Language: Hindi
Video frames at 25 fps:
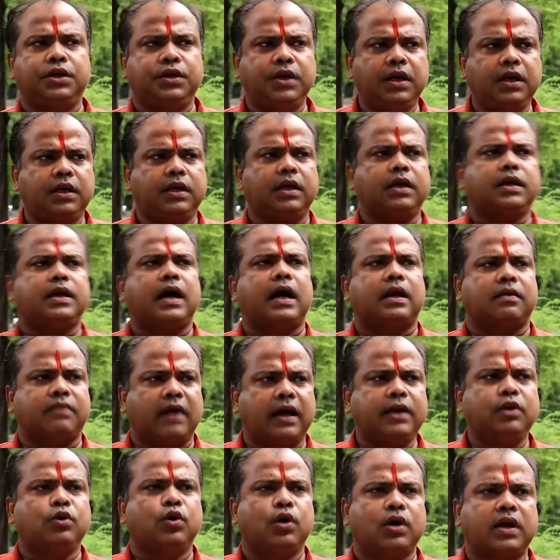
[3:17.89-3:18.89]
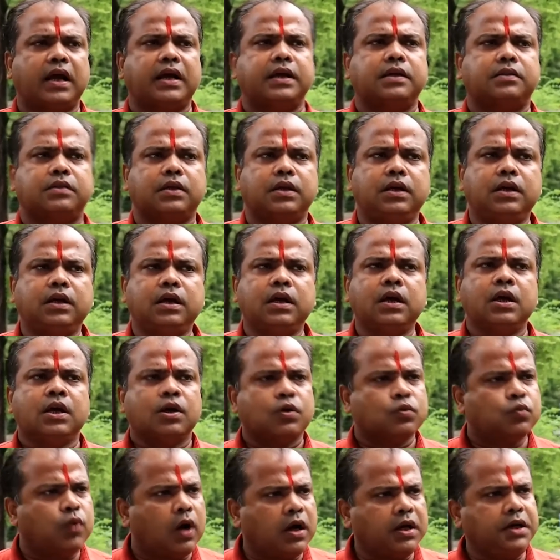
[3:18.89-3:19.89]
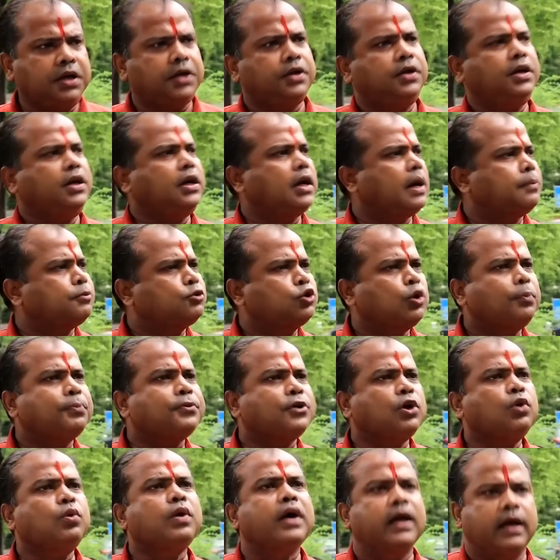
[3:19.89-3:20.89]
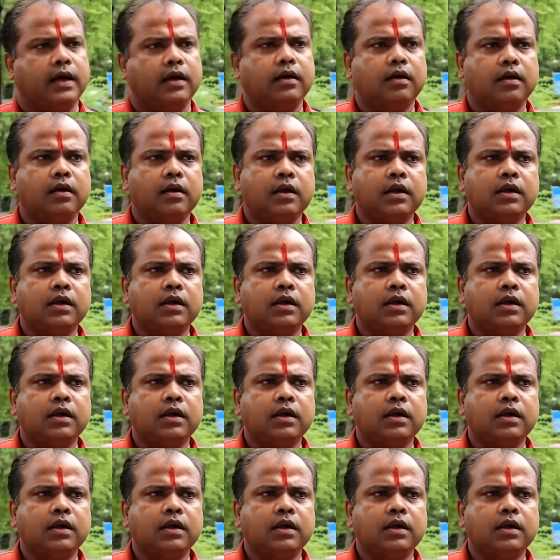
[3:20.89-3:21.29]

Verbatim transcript: ईडी की कार्रवाई हो रही थी वो ईडी अब चुप क्यों है